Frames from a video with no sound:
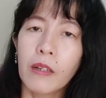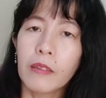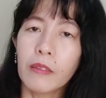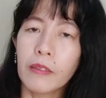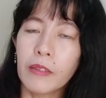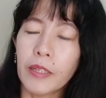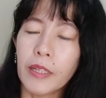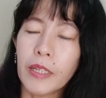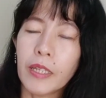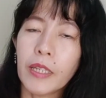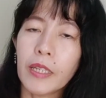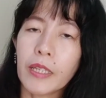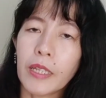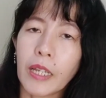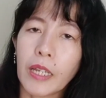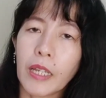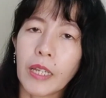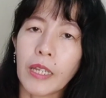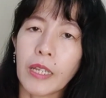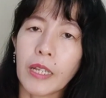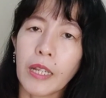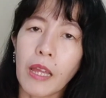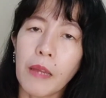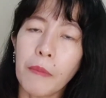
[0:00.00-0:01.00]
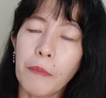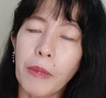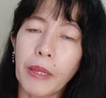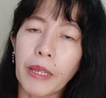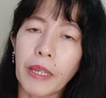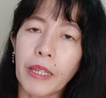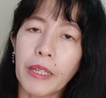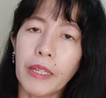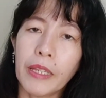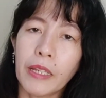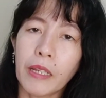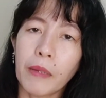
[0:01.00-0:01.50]
Jadi kira-kira Mike
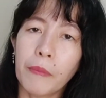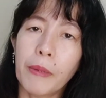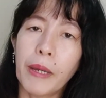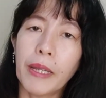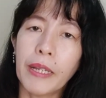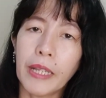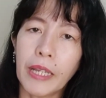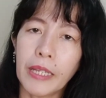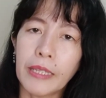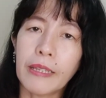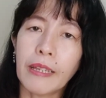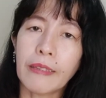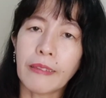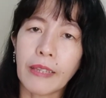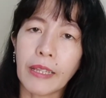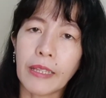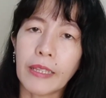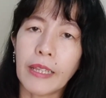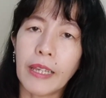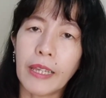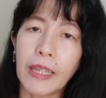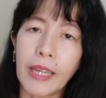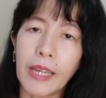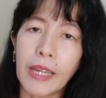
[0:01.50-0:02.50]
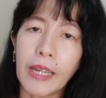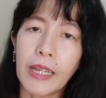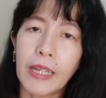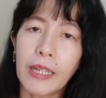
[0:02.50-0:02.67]
ini kemana jasadnya ya?